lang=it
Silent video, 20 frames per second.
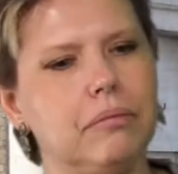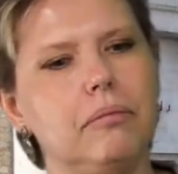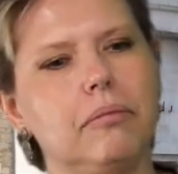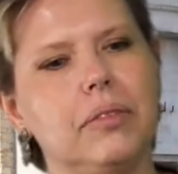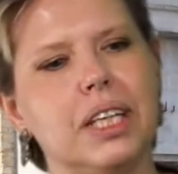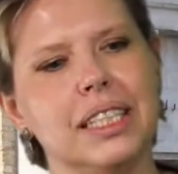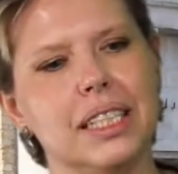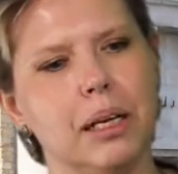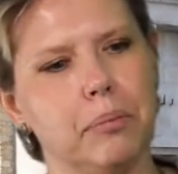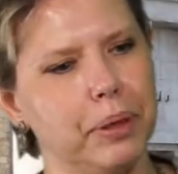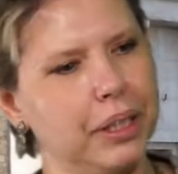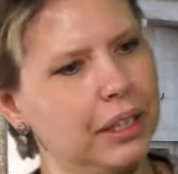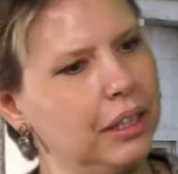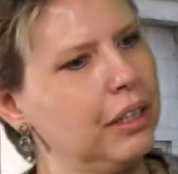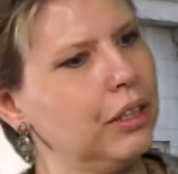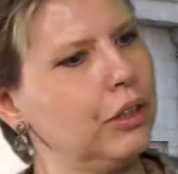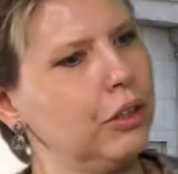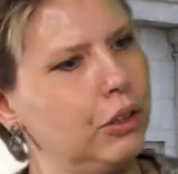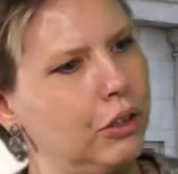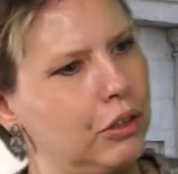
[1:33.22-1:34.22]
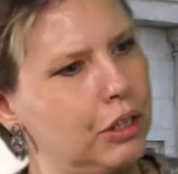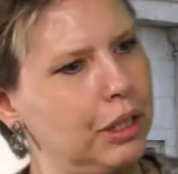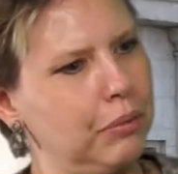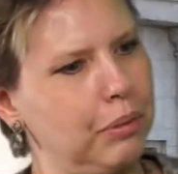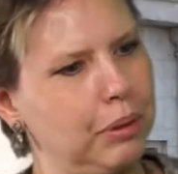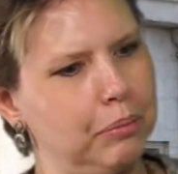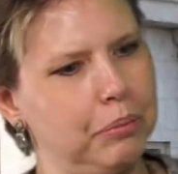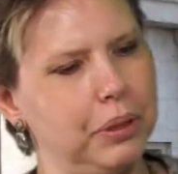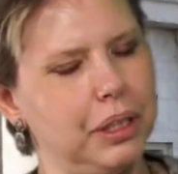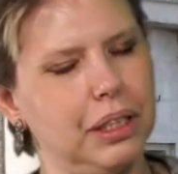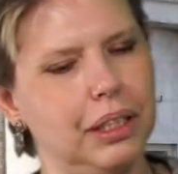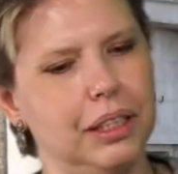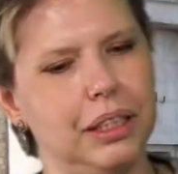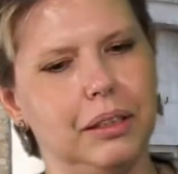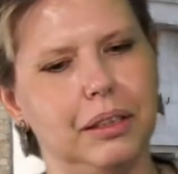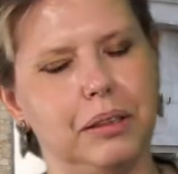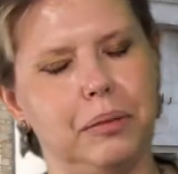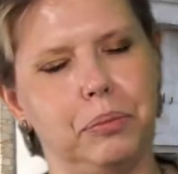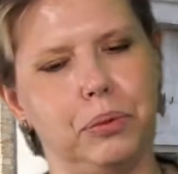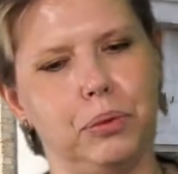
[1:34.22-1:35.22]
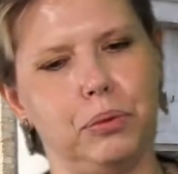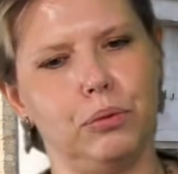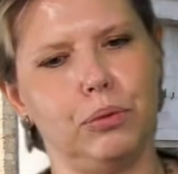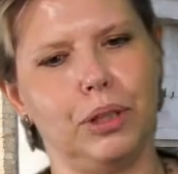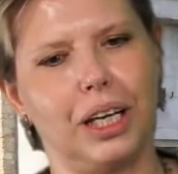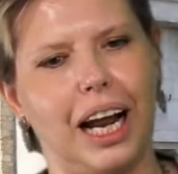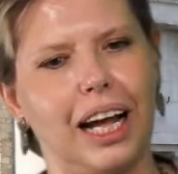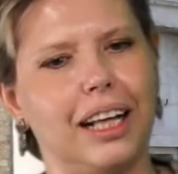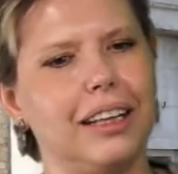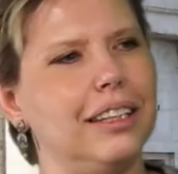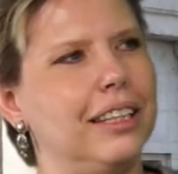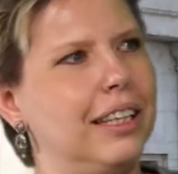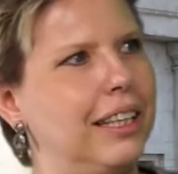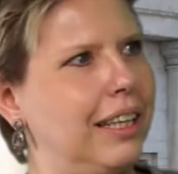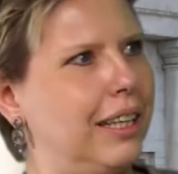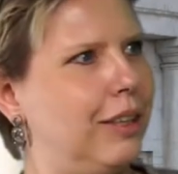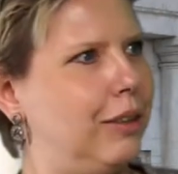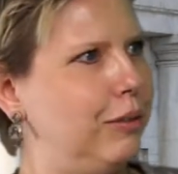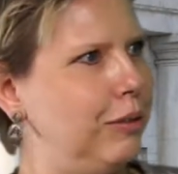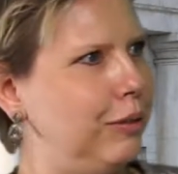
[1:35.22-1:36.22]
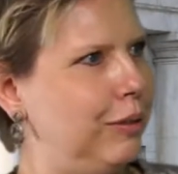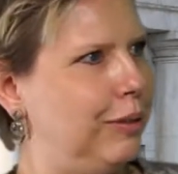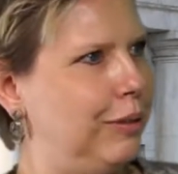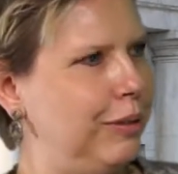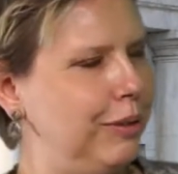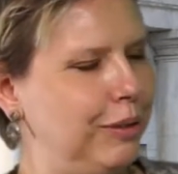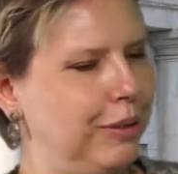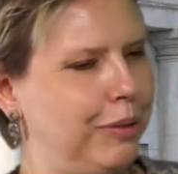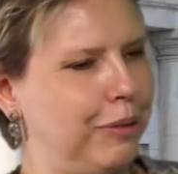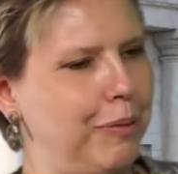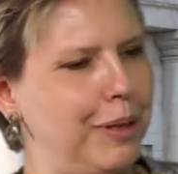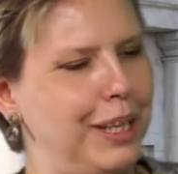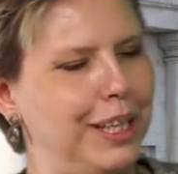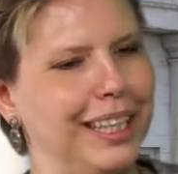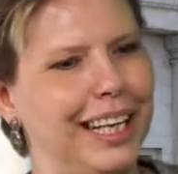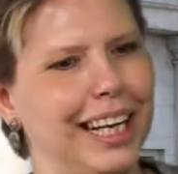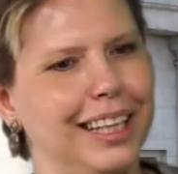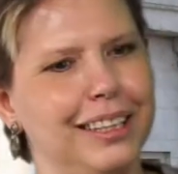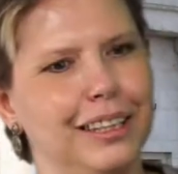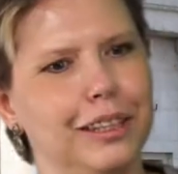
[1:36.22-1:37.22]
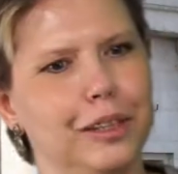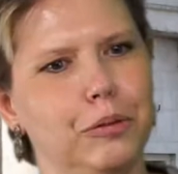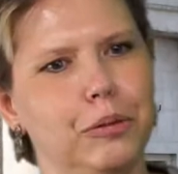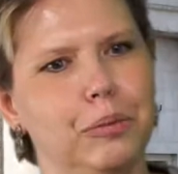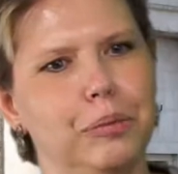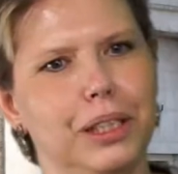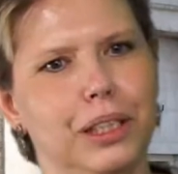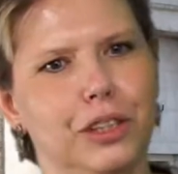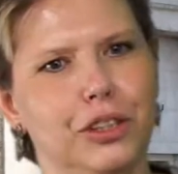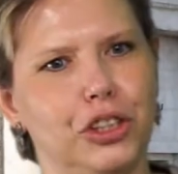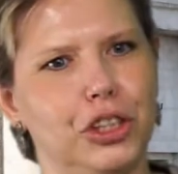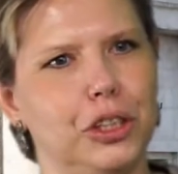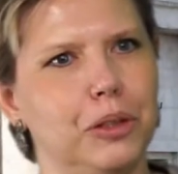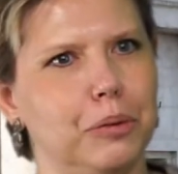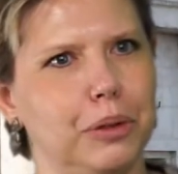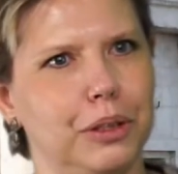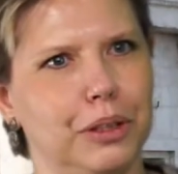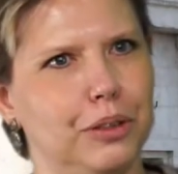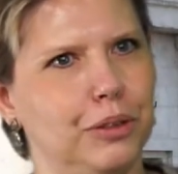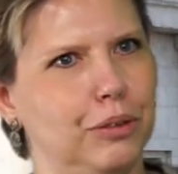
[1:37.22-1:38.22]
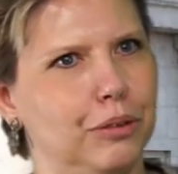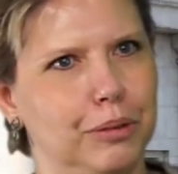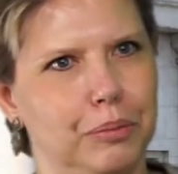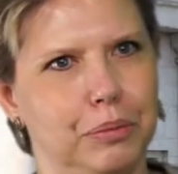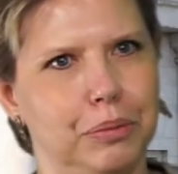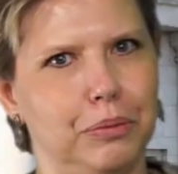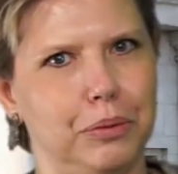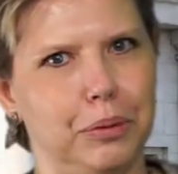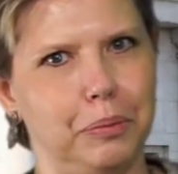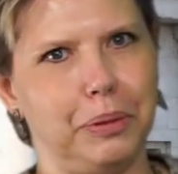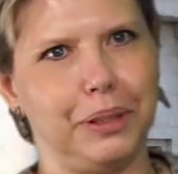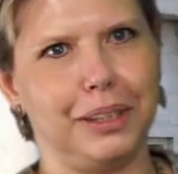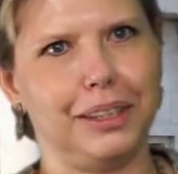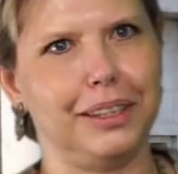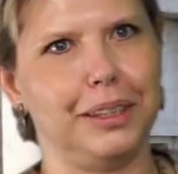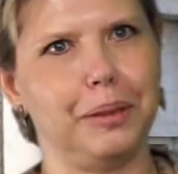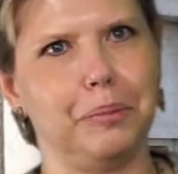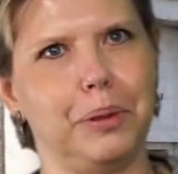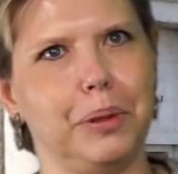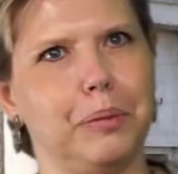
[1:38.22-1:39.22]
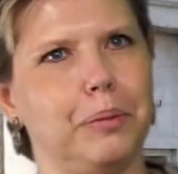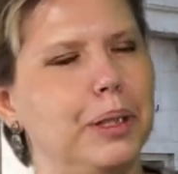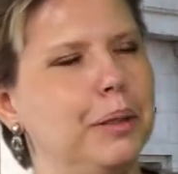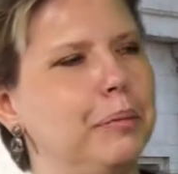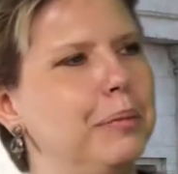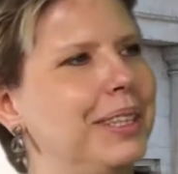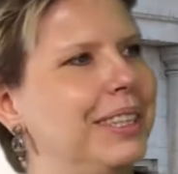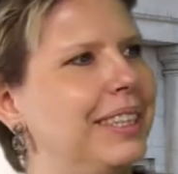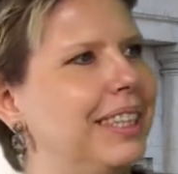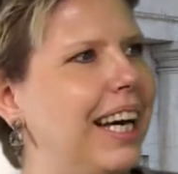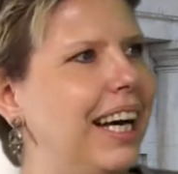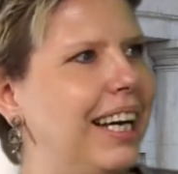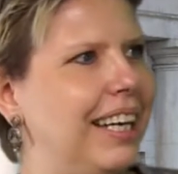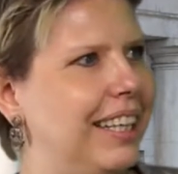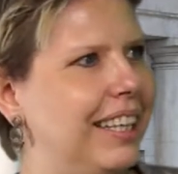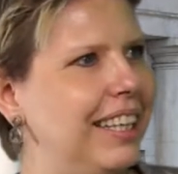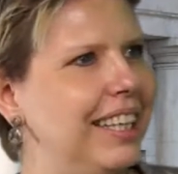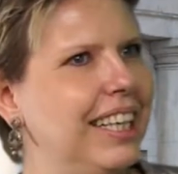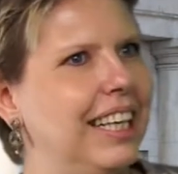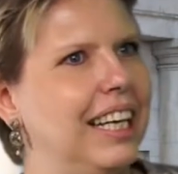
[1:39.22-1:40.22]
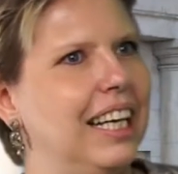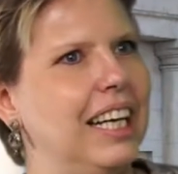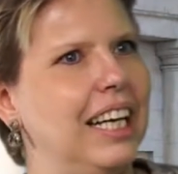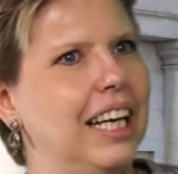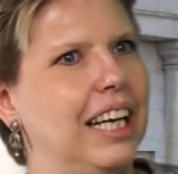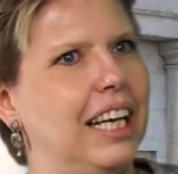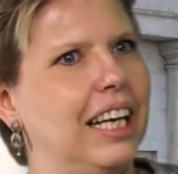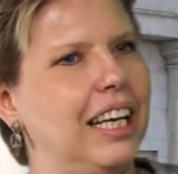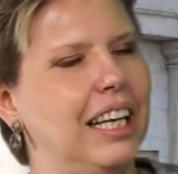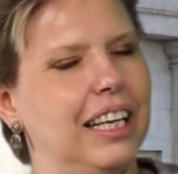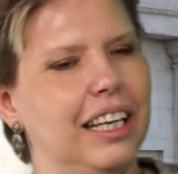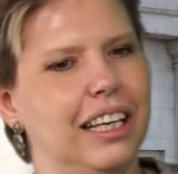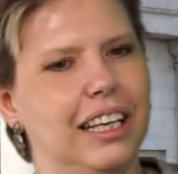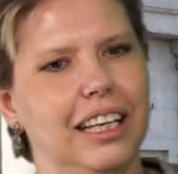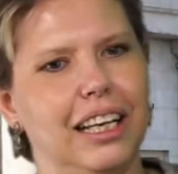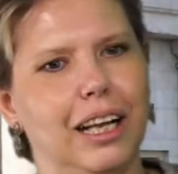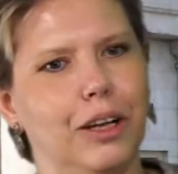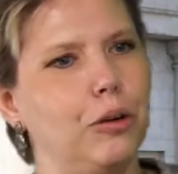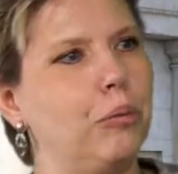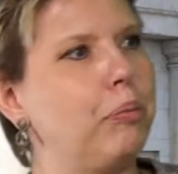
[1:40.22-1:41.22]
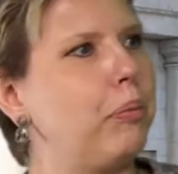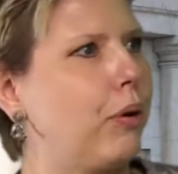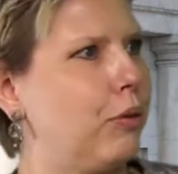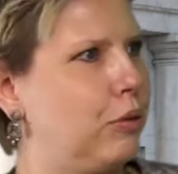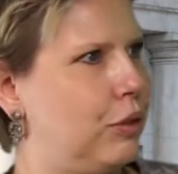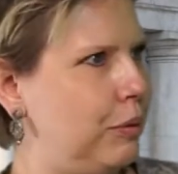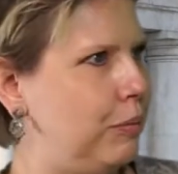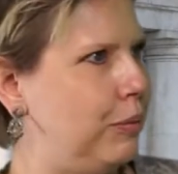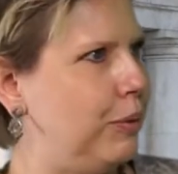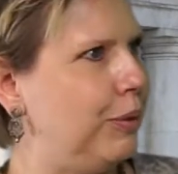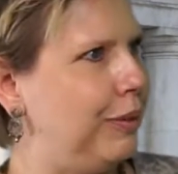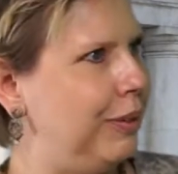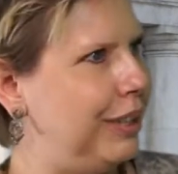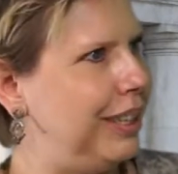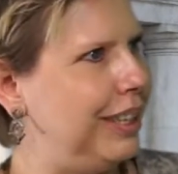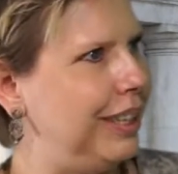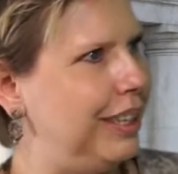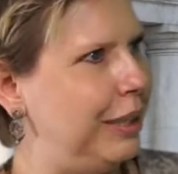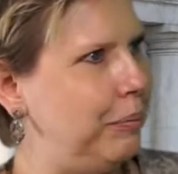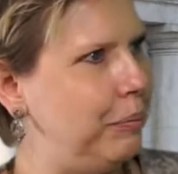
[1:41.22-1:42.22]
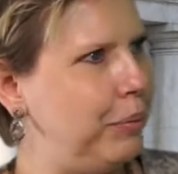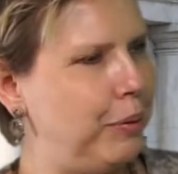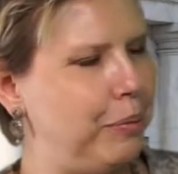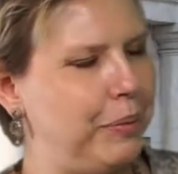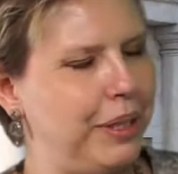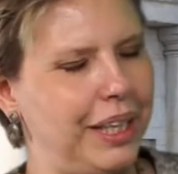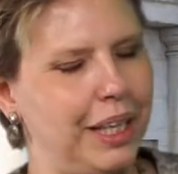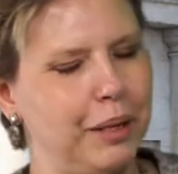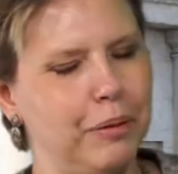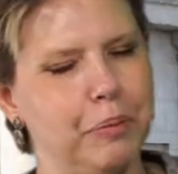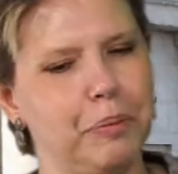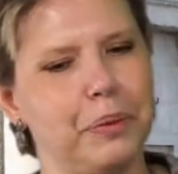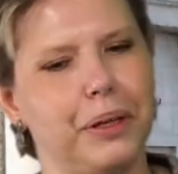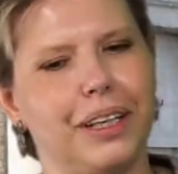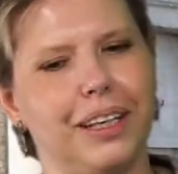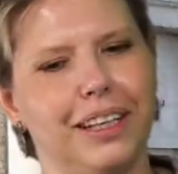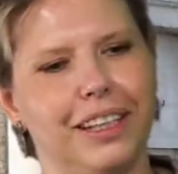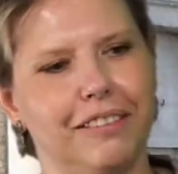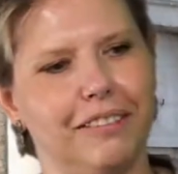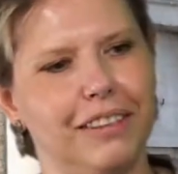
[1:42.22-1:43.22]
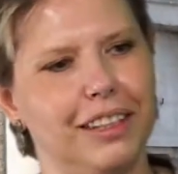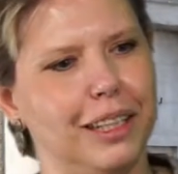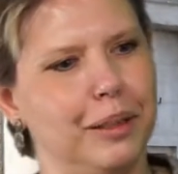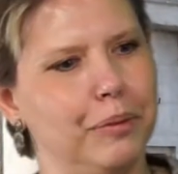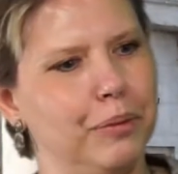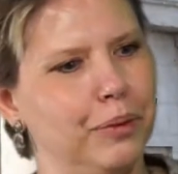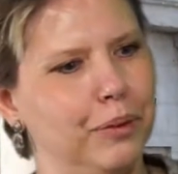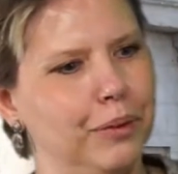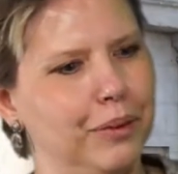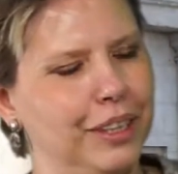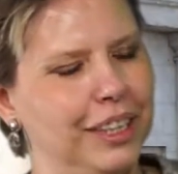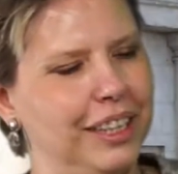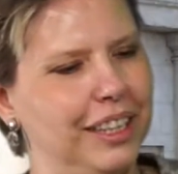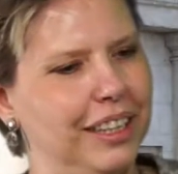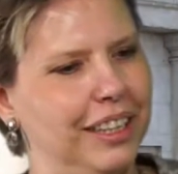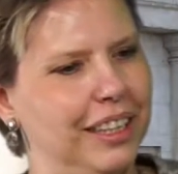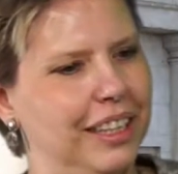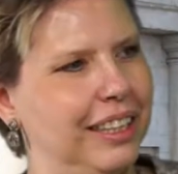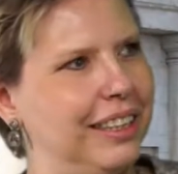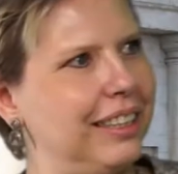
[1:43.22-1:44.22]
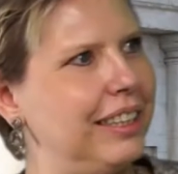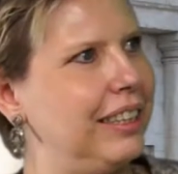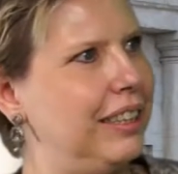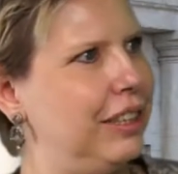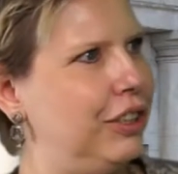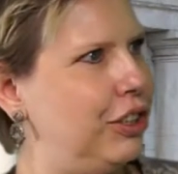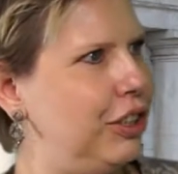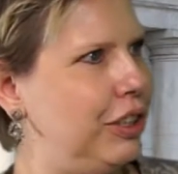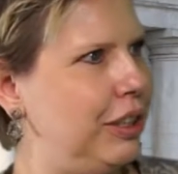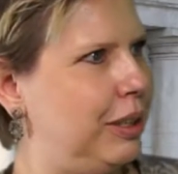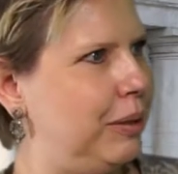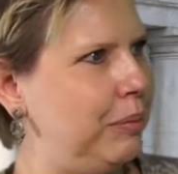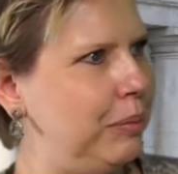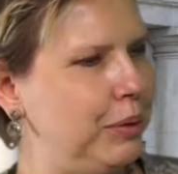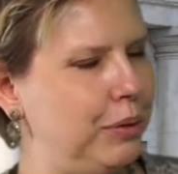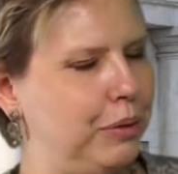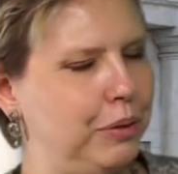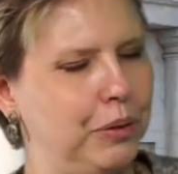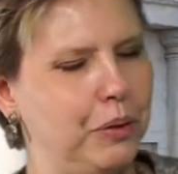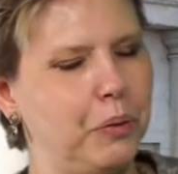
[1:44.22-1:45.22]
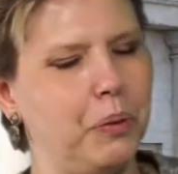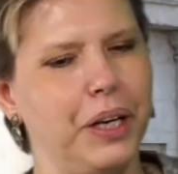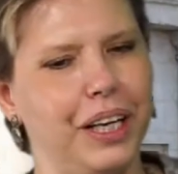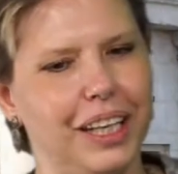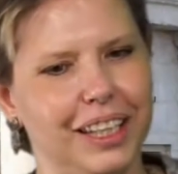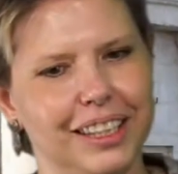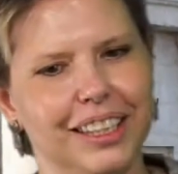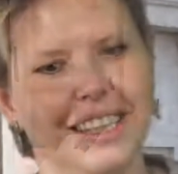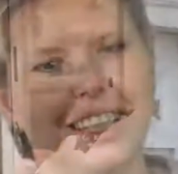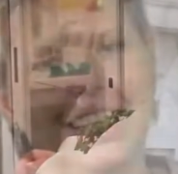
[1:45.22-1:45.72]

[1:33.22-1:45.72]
siamo partiti con i nostri bambini più grandi che erano quelli nati nel 2005 che sono appunto partiti in prima elementare e l'anno prossimo li diplomeremo perché arriveremo in tredicesimo grade